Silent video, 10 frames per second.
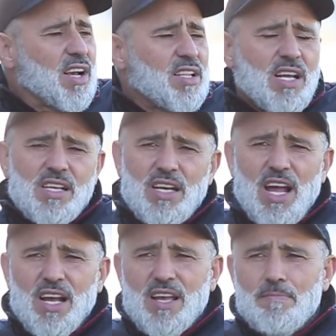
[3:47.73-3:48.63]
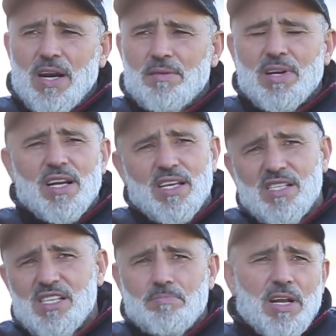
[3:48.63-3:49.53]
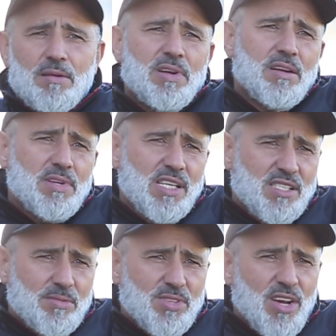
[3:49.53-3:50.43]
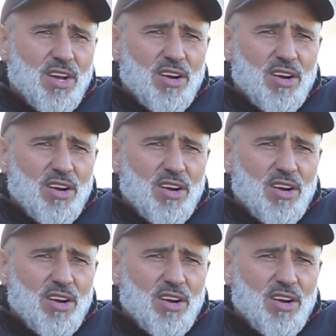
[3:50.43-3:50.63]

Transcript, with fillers: كذلك الحكم مره مره كيصيب مره مره ما كيسيبش